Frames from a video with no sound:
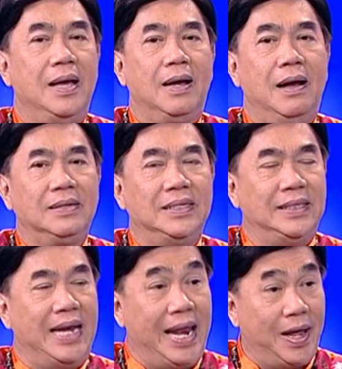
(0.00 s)
ก็คือ
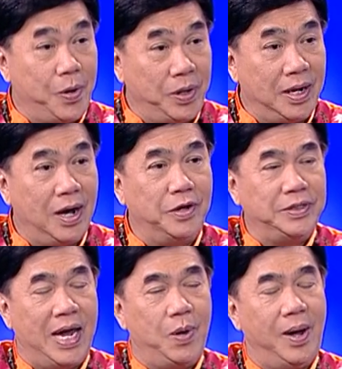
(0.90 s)
หลาย ๆ คนก็เข้า
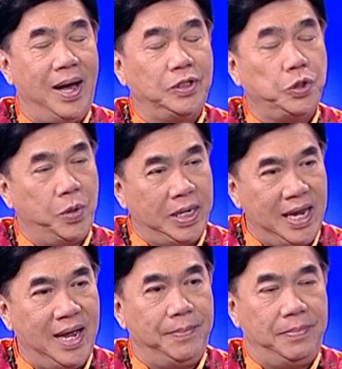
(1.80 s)
ใจว่าทัวร์
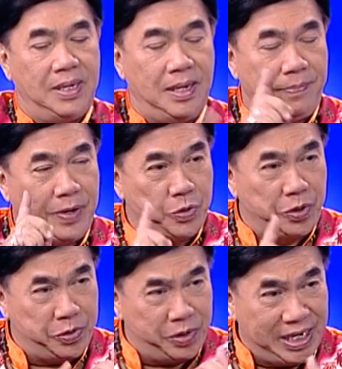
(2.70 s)
นี้หนึ่งเป็นทัวร์
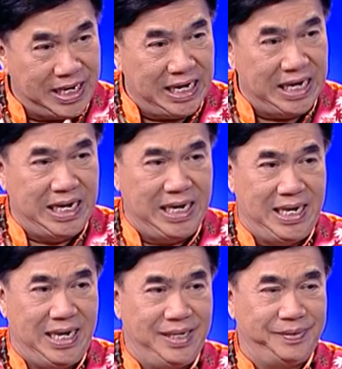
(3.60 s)
อยู่ดีกินดี
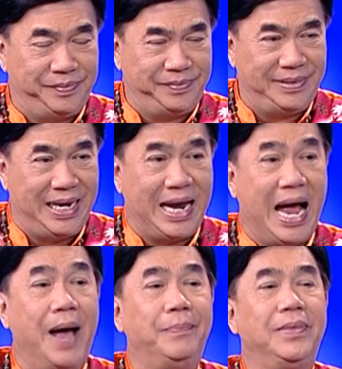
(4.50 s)
ครับนะ
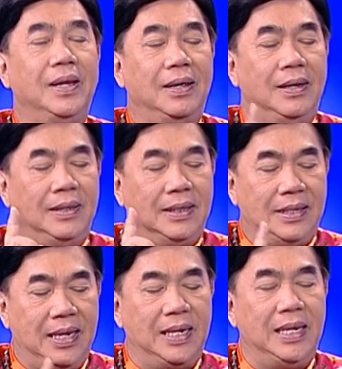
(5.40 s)
คะ
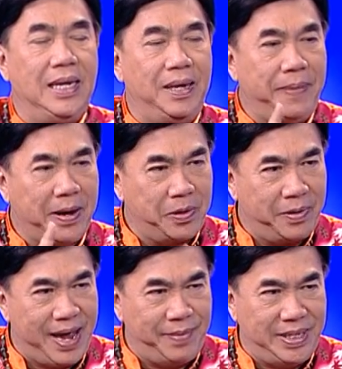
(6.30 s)
กินดีพักโรง
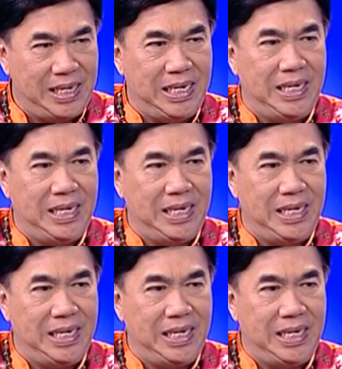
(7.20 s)
แรมดี